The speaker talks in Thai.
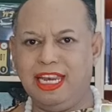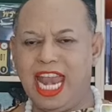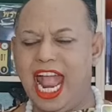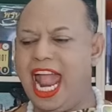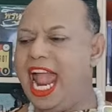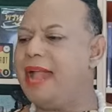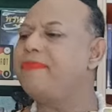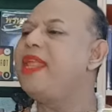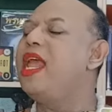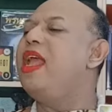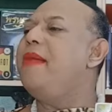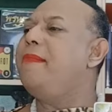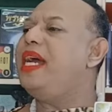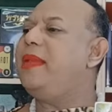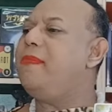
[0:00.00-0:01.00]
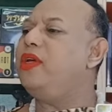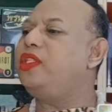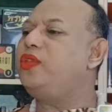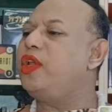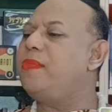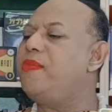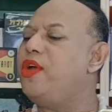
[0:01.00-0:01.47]
นะ เปิดบท
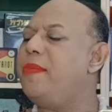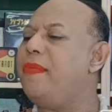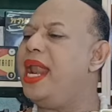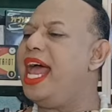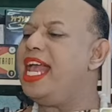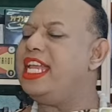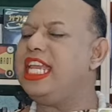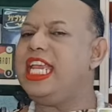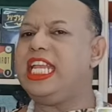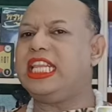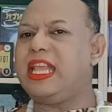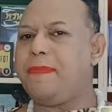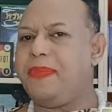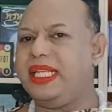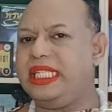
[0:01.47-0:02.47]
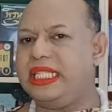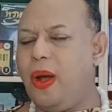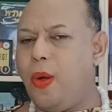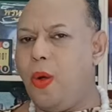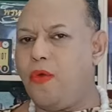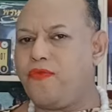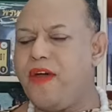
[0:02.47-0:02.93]
สวดมนต์พระอิติปิโส
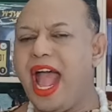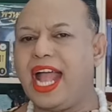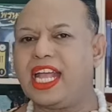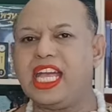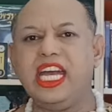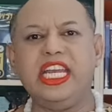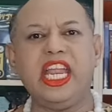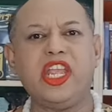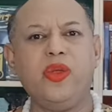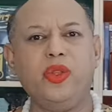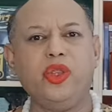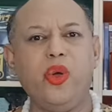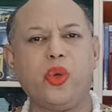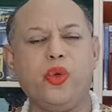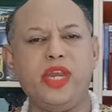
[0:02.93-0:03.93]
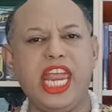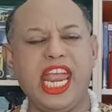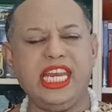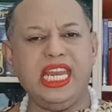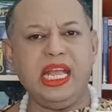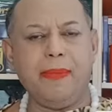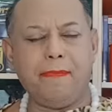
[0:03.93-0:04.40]
ฟังเกินอายุตัวคุณเอง
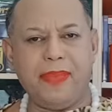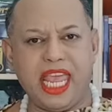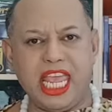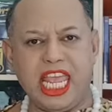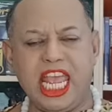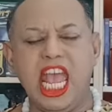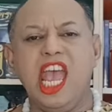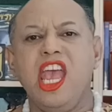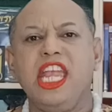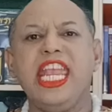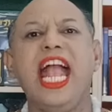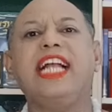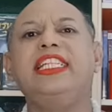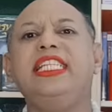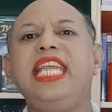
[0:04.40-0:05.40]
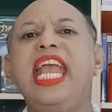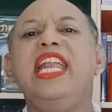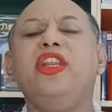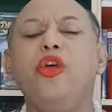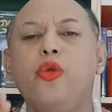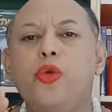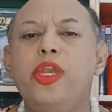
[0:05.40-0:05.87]
หนึ่งปี อย่างเช่น
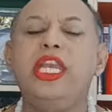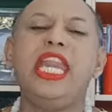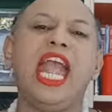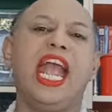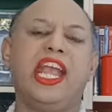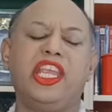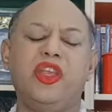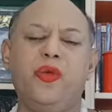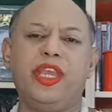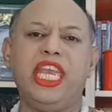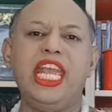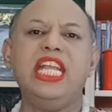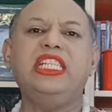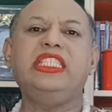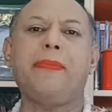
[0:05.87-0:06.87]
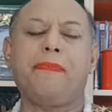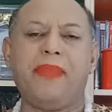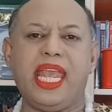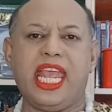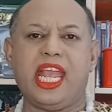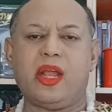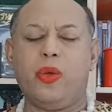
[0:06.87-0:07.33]
ตัวคุณเนี่ยอายุยี่สิบ
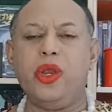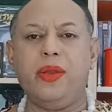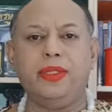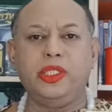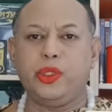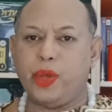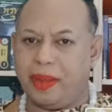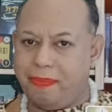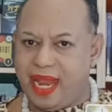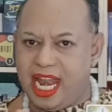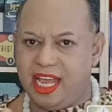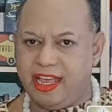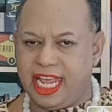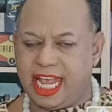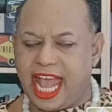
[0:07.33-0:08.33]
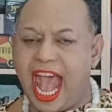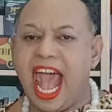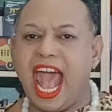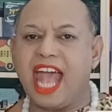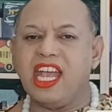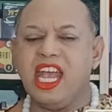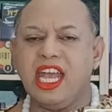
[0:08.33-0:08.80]
ปีคุณสวดไปเลยค่ะ
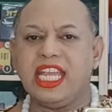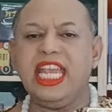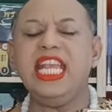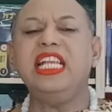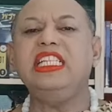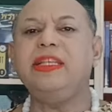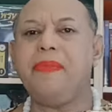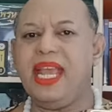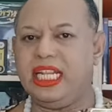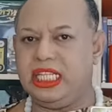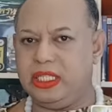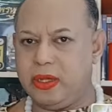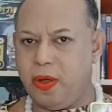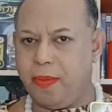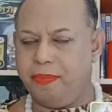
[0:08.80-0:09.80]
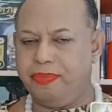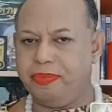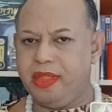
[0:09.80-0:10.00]
ยี่สิบเอ็ดจบ